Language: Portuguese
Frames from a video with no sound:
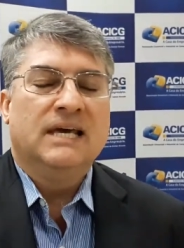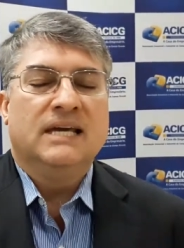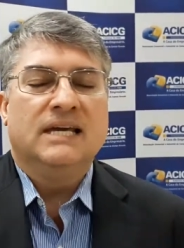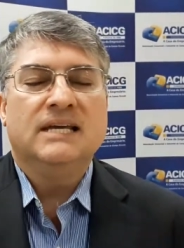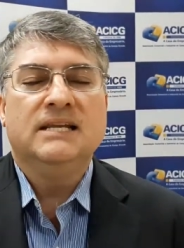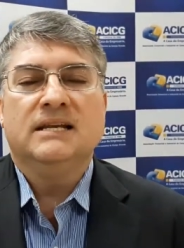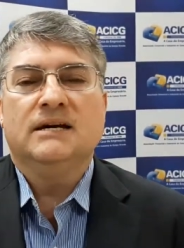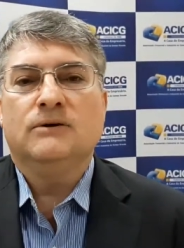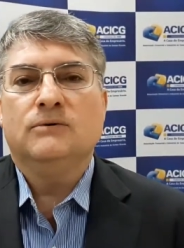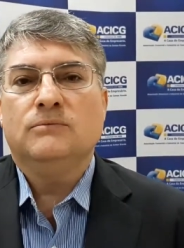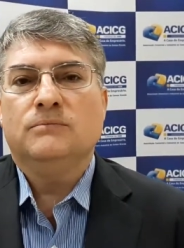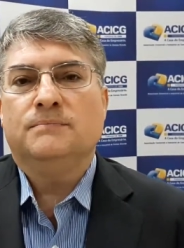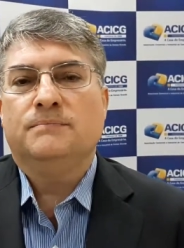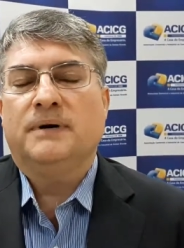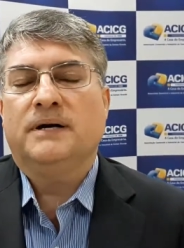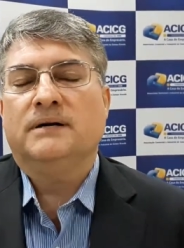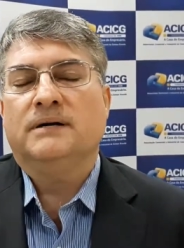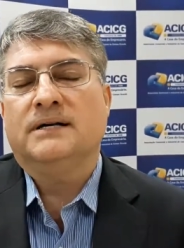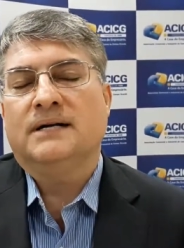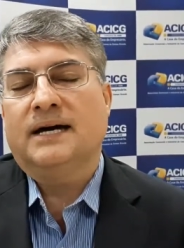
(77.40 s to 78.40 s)
e não
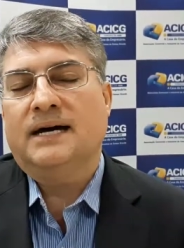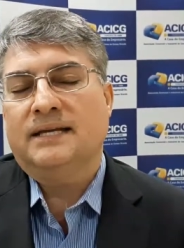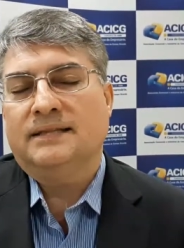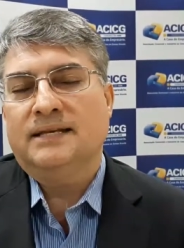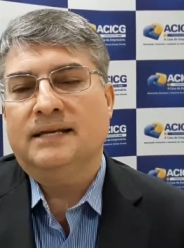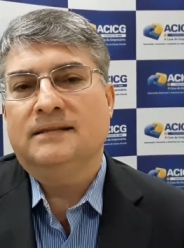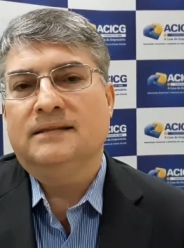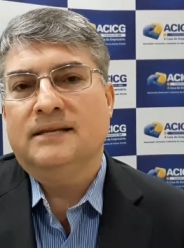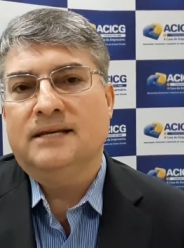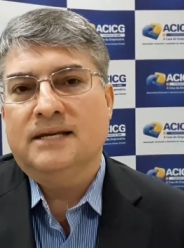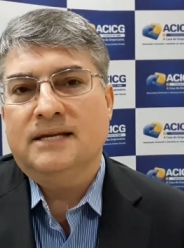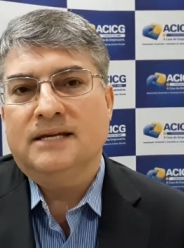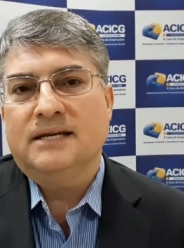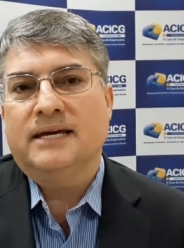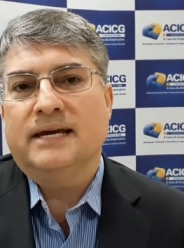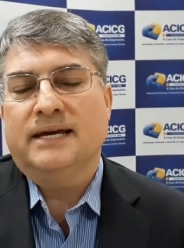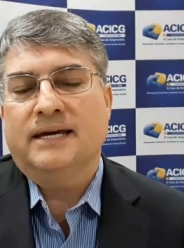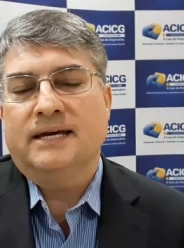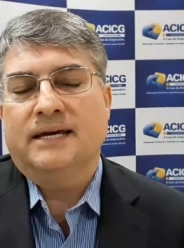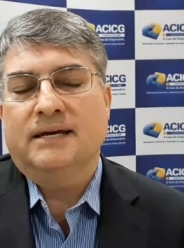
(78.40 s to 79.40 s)
atender
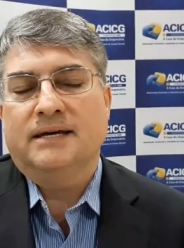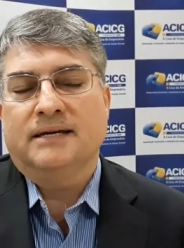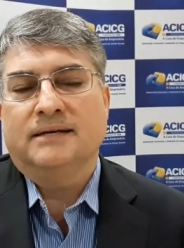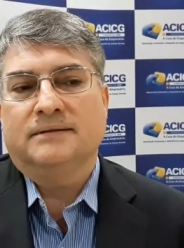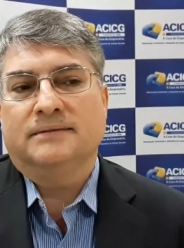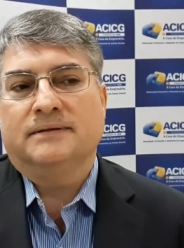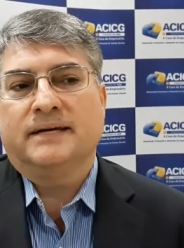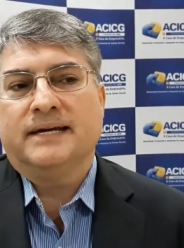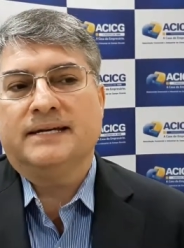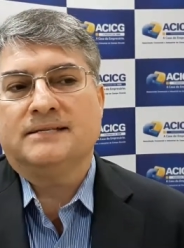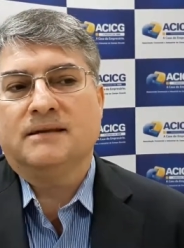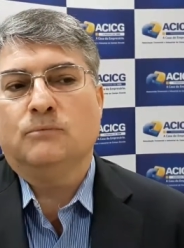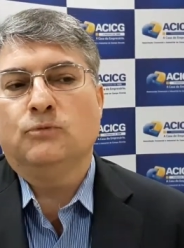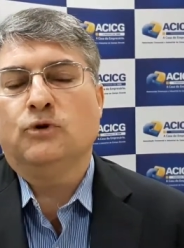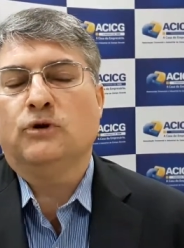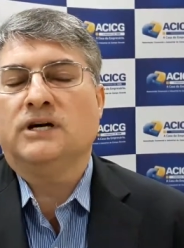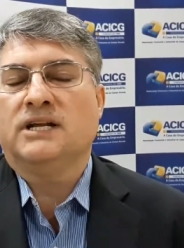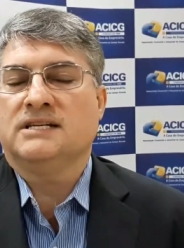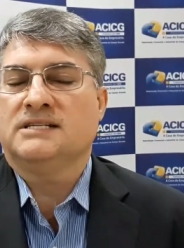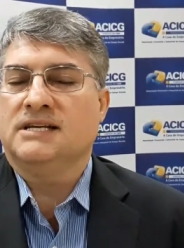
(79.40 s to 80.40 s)
é, essa
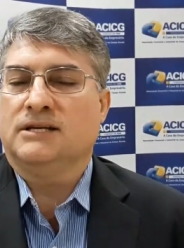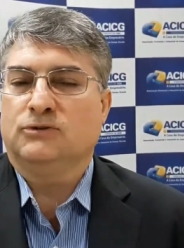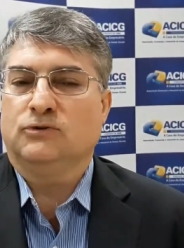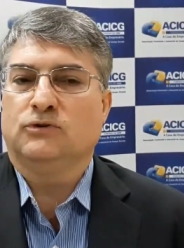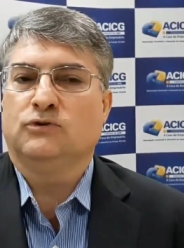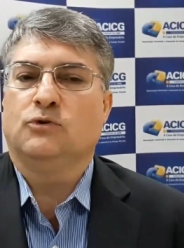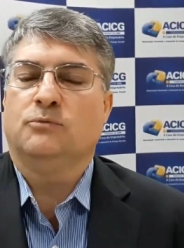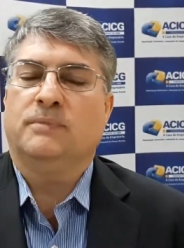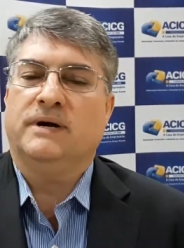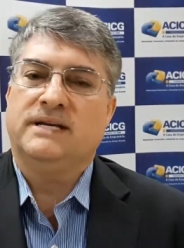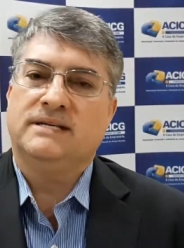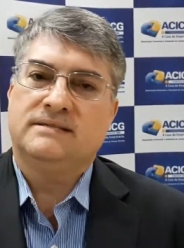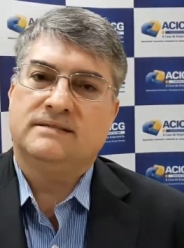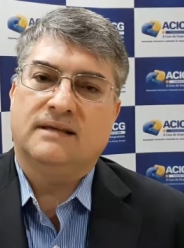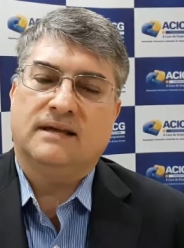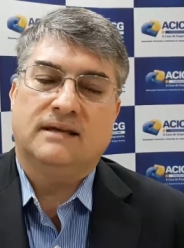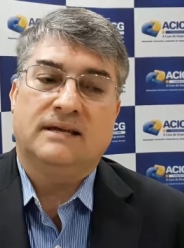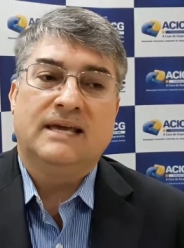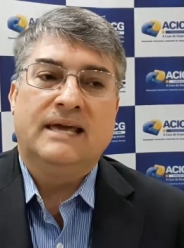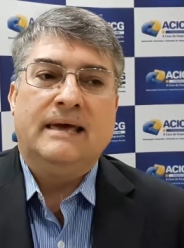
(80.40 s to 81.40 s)
burocracia toda que o país
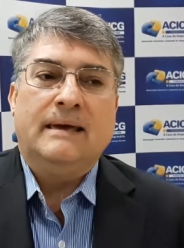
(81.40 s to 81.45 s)
tem.